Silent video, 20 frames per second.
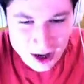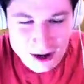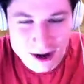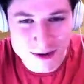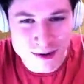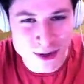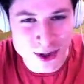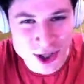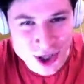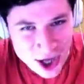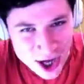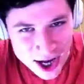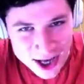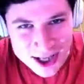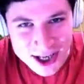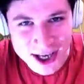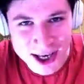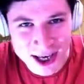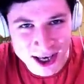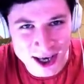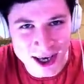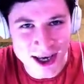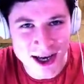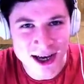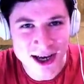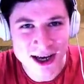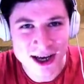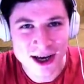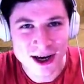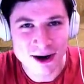взять и
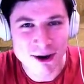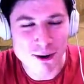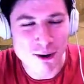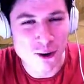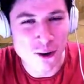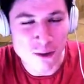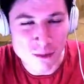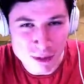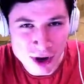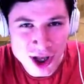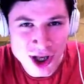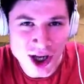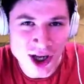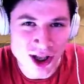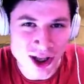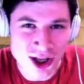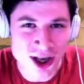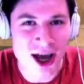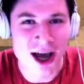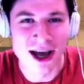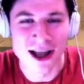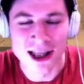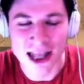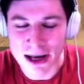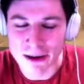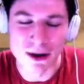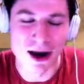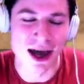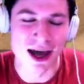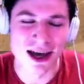убить кента,
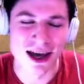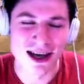давай.